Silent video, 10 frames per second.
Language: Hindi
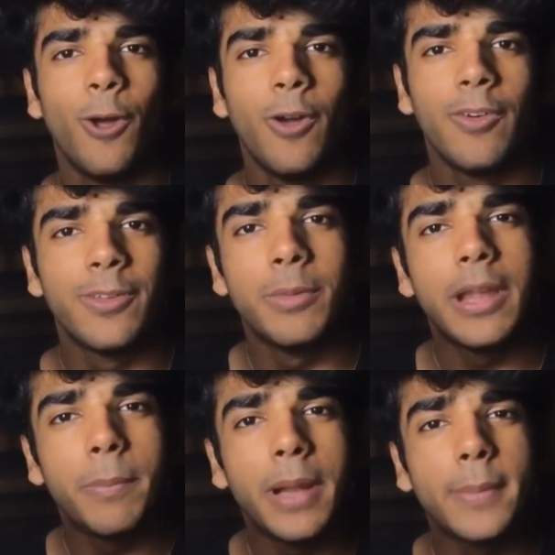फिर मैंने
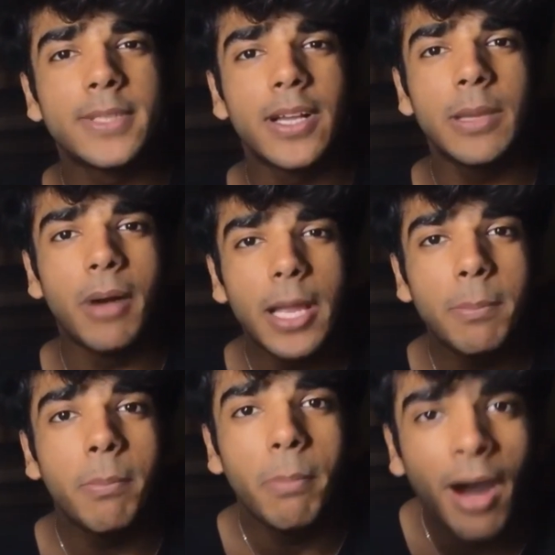अपने आप से कहा कि भाई
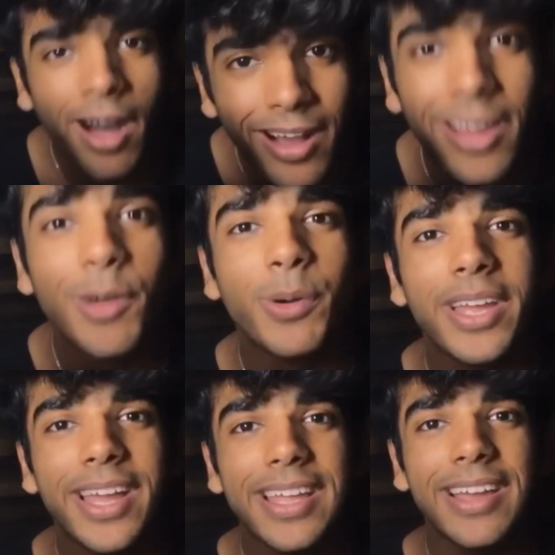पागल हो गया
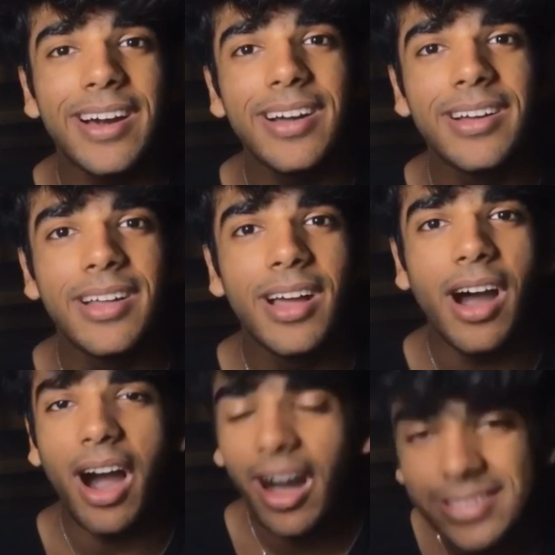है क्या
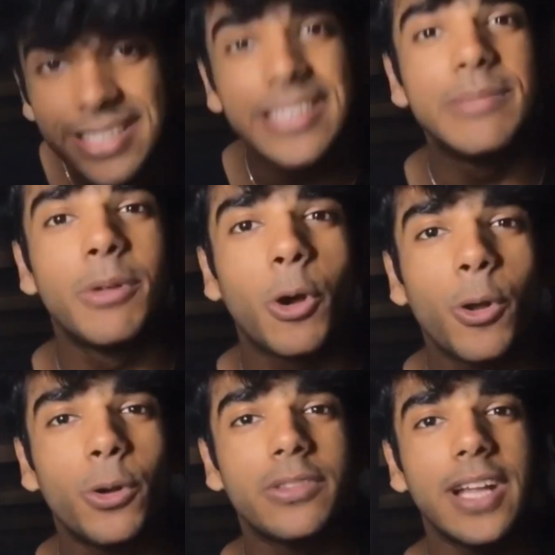आधी नींद में
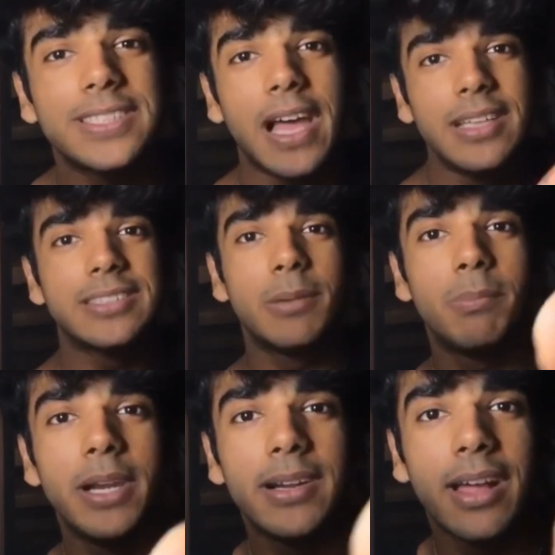कौन उठता है चैलेंज
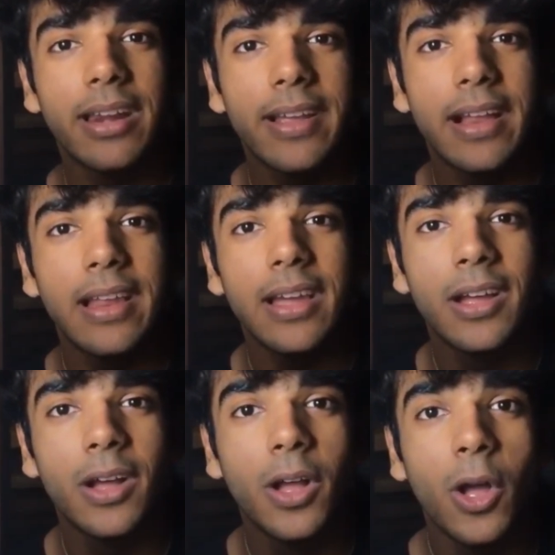कंप्लीट करने के लिए
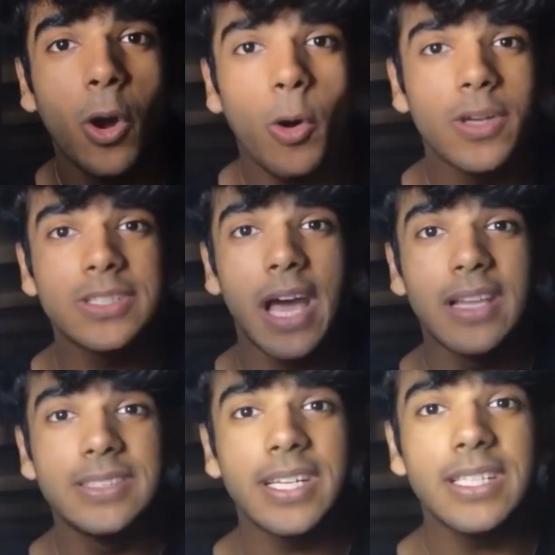और
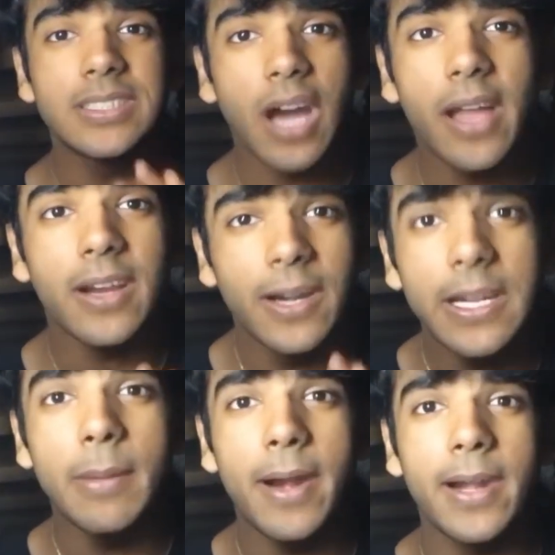चैलेंज है कि चार
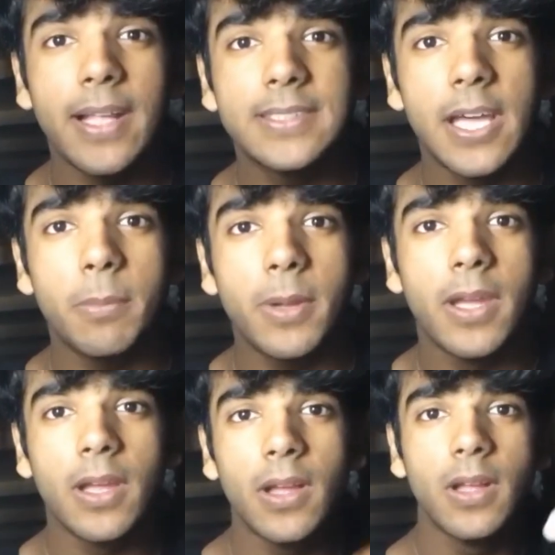घंटे बैठना है चेयर पे
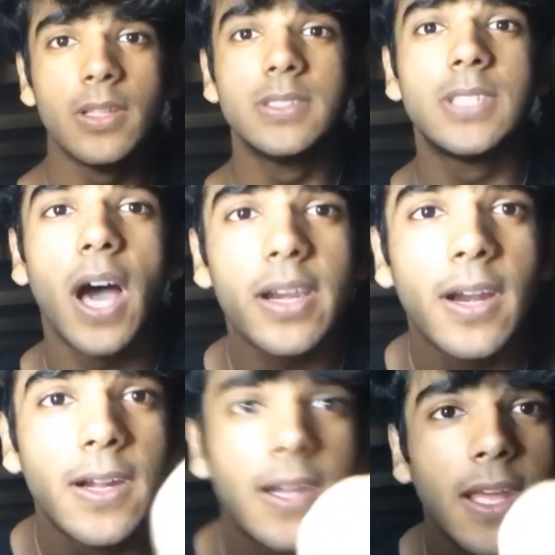चार
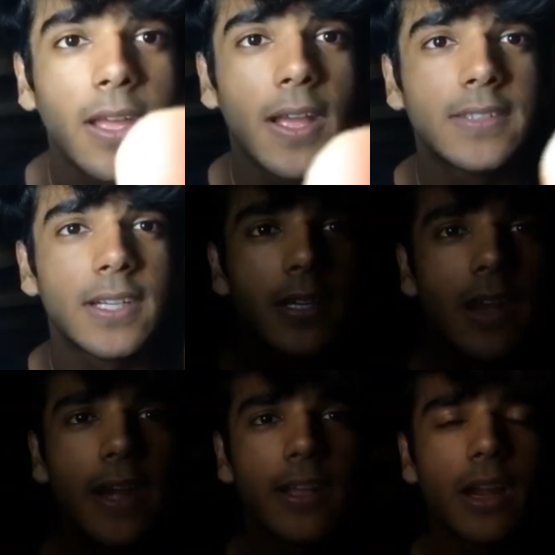घंटे एक सेकेंड
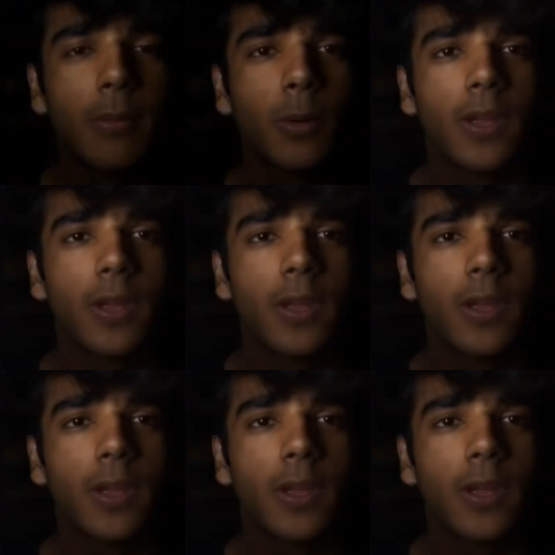लाइट खराब हो गई